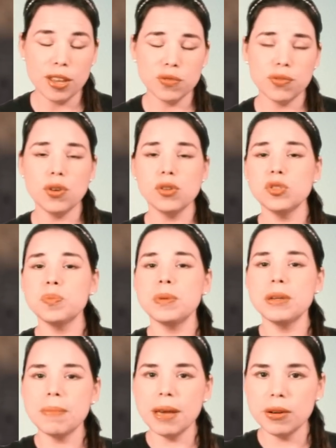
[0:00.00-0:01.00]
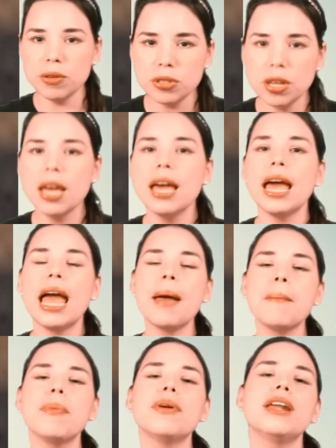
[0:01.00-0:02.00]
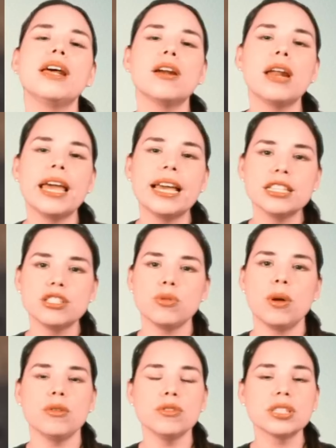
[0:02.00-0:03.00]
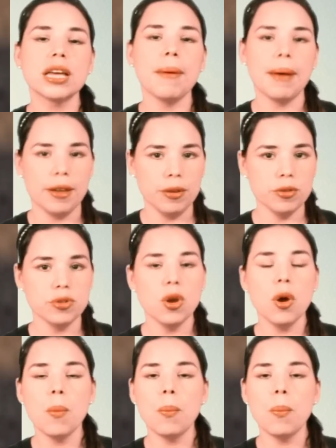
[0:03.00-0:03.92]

Ellos fueron los primeros en ponerle esto a los caballos.